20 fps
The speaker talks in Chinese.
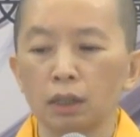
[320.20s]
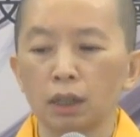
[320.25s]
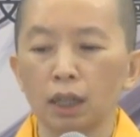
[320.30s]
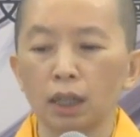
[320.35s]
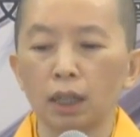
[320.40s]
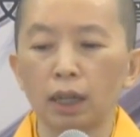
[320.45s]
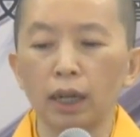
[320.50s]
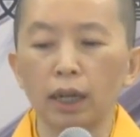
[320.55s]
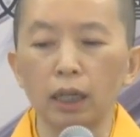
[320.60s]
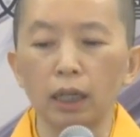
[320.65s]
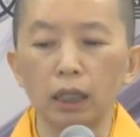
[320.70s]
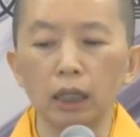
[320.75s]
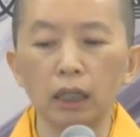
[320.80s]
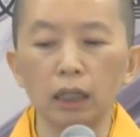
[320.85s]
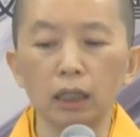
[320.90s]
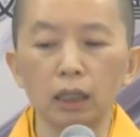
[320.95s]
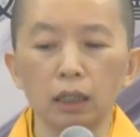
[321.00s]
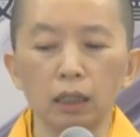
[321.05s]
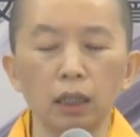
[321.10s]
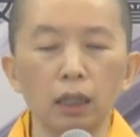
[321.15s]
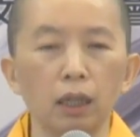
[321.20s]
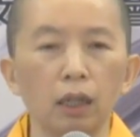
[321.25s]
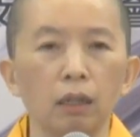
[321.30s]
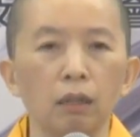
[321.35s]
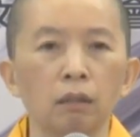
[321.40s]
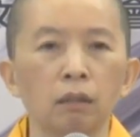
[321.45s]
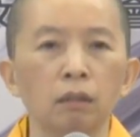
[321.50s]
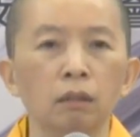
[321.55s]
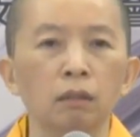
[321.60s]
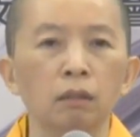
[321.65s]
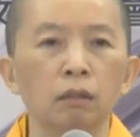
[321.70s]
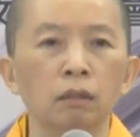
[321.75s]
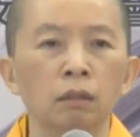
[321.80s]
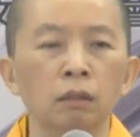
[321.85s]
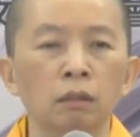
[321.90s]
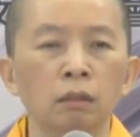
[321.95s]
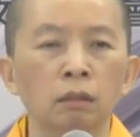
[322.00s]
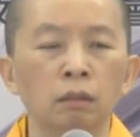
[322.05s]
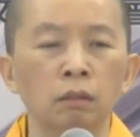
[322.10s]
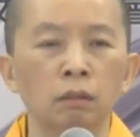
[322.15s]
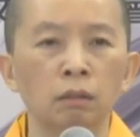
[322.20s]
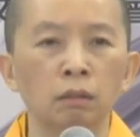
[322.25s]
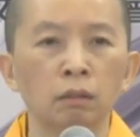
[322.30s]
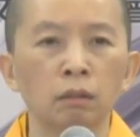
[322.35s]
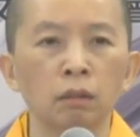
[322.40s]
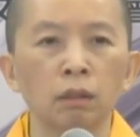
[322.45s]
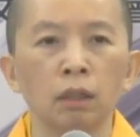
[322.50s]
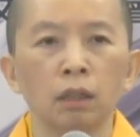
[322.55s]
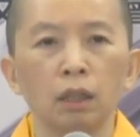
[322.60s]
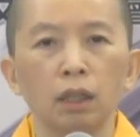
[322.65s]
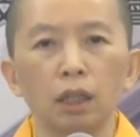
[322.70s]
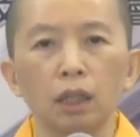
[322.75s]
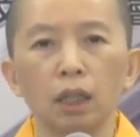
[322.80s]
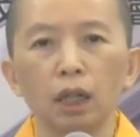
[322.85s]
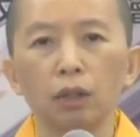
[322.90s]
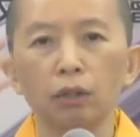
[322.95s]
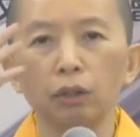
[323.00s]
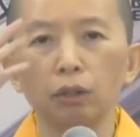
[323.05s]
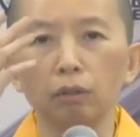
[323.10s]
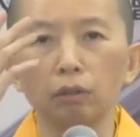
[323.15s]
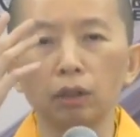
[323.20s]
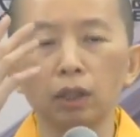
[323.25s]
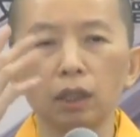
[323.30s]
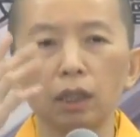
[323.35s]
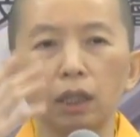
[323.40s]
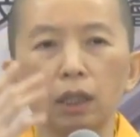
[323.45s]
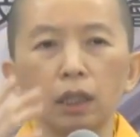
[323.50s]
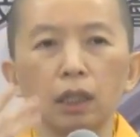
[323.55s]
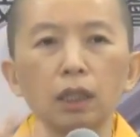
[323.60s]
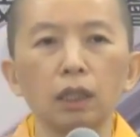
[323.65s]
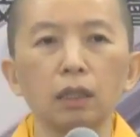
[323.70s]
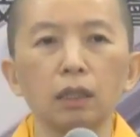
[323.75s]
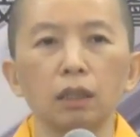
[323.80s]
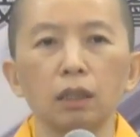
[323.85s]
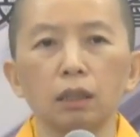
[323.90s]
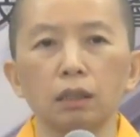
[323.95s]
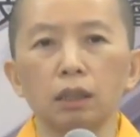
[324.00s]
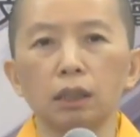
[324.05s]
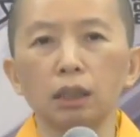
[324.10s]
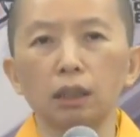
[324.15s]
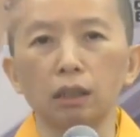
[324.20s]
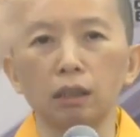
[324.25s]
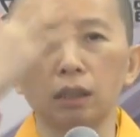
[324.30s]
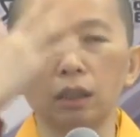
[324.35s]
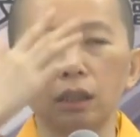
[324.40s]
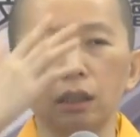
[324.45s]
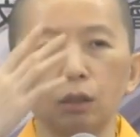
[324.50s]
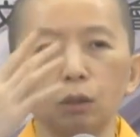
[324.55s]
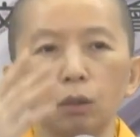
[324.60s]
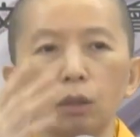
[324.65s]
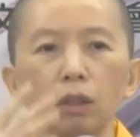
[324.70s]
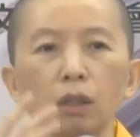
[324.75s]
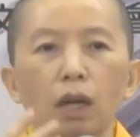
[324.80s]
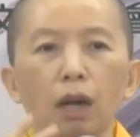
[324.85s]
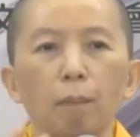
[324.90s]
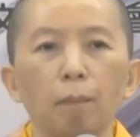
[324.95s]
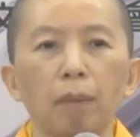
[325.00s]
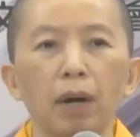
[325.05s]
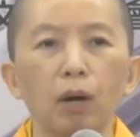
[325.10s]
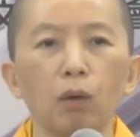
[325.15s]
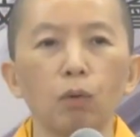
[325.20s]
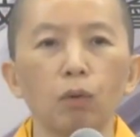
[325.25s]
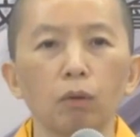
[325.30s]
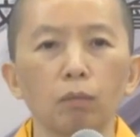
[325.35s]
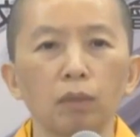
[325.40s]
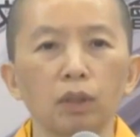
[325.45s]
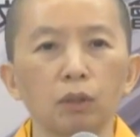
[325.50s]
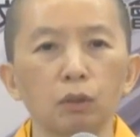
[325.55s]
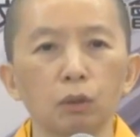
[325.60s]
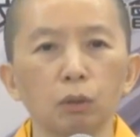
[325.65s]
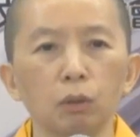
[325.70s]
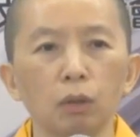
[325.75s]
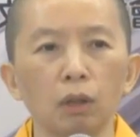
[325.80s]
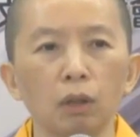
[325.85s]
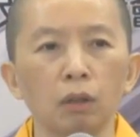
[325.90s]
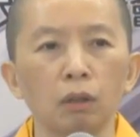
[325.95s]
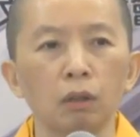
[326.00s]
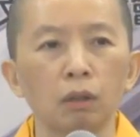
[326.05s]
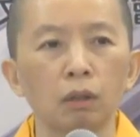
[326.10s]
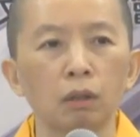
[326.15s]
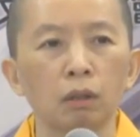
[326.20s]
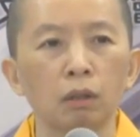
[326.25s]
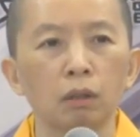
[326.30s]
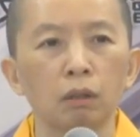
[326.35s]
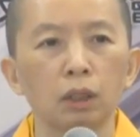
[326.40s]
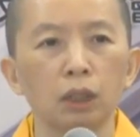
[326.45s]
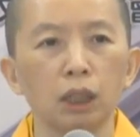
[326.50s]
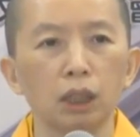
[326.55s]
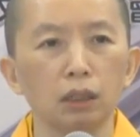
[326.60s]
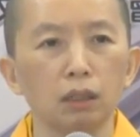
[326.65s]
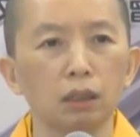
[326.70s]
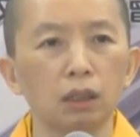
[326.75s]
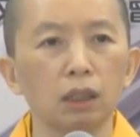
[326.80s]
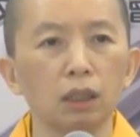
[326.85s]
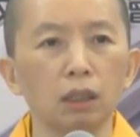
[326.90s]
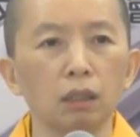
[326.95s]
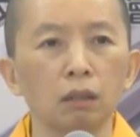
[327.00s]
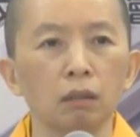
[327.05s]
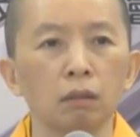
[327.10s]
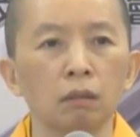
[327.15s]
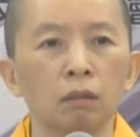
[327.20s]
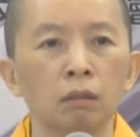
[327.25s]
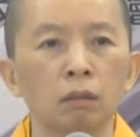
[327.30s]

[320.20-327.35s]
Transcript: 再来意业，你要有那个意念，请师尊来帮我们做清净，